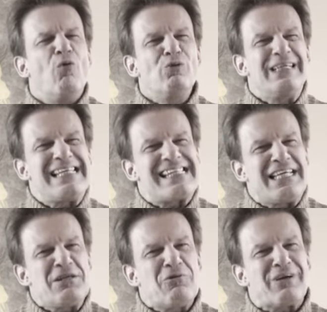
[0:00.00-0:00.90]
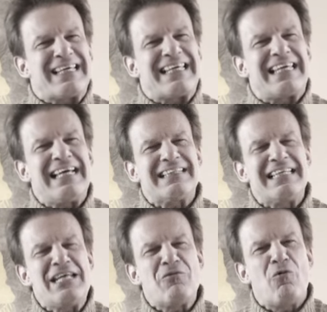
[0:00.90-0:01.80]
un diseño que ha
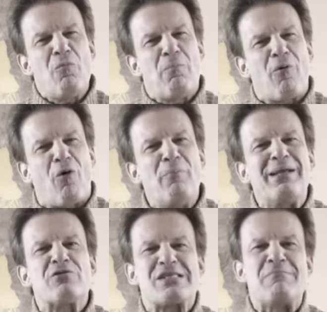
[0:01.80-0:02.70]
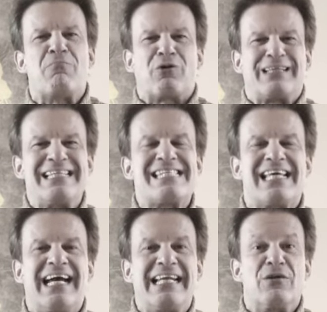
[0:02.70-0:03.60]
tenido un poco menos
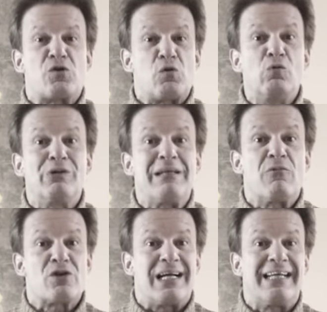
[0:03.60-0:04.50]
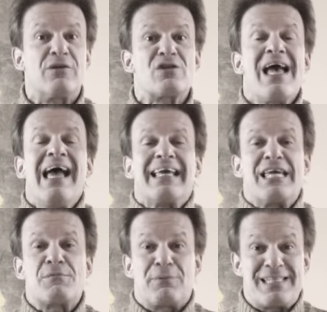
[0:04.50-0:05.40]
importancia en los últimos años,
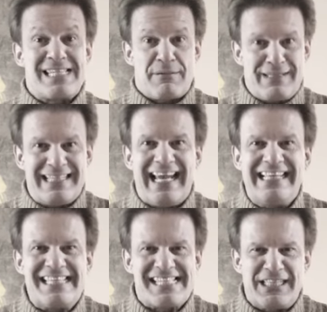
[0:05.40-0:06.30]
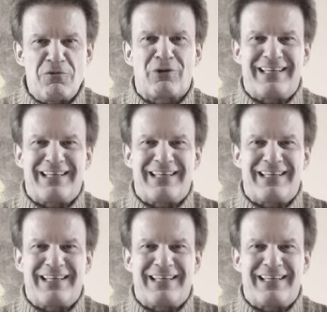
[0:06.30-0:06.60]
que es precisamente el diseño